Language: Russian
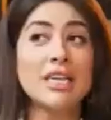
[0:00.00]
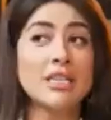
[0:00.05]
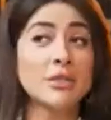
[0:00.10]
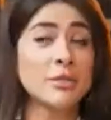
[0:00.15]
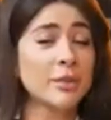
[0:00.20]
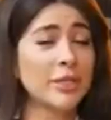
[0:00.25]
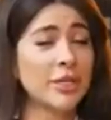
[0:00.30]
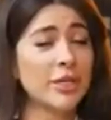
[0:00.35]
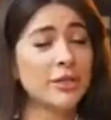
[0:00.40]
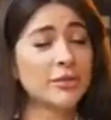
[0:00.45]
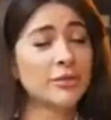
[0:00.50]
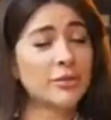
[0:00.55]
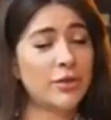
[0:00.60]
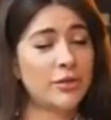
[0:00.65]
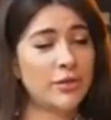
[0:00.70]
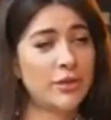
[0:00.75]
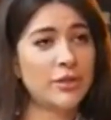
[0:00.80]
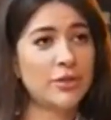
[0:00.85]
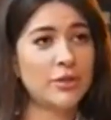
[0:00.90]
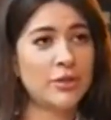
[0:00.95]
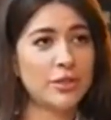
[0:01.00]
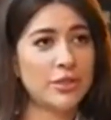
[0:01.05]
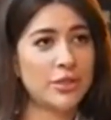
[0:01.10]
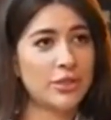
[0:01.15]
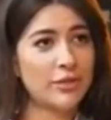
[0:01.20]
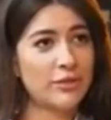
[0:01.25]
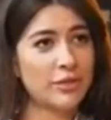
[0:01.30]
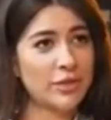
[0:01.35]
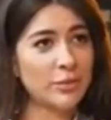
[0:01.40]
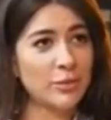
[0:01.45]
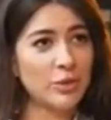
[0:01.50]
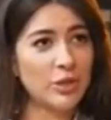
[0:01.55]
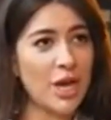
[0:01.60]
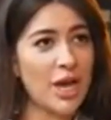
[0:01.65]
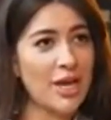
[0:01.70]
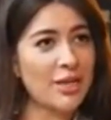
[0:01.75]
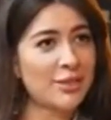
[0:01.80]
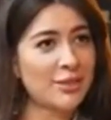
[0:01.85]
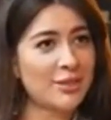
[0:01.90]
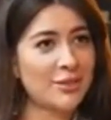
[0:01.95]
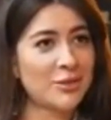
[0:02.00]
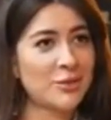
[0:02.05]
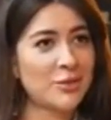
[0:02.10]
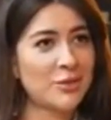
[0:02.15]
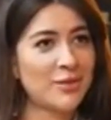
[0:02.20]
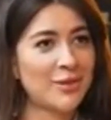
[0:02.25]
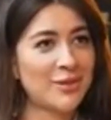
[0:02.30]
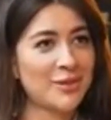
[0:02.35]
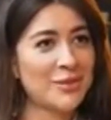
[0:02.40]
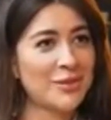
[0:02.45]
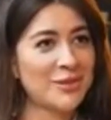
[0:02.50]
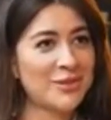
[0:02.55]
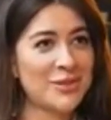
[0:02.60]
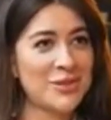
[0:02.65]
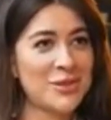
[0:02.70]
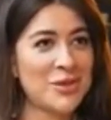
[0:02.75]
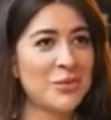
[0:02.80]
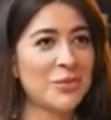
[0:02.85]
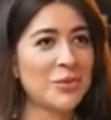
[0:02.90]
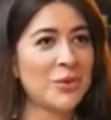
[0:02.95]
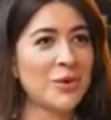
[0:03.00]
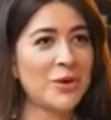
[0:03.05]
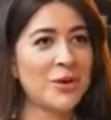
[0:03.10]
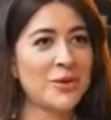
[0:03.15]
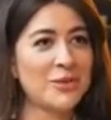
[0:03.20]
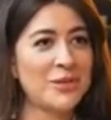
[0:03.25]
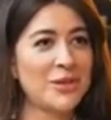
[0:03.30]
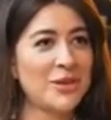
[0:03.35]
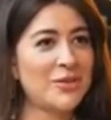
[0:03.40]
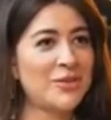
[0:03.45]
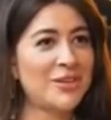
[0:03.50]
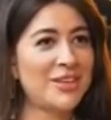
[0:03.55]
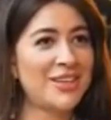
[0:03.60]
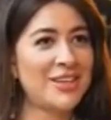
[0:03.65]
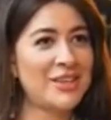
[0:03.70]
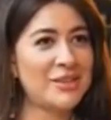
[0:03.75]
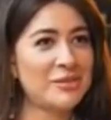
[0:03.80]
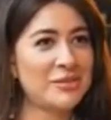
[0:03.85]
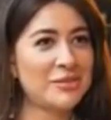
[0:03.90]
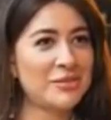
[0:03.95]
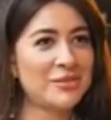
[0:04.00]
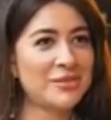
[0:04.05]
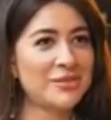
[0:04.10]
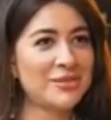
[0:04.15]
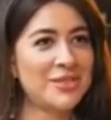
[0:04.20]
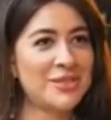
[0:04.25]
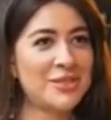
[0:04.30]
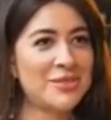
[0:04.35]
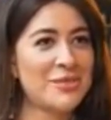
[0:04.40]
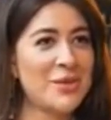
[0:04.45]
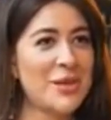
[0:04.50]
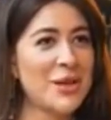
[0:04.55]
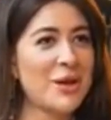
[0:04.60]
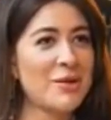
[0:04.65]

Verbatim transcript: Я смотрела твое видео, где ты возмущаешься, что вернулось очень много людей в Киев, и тебе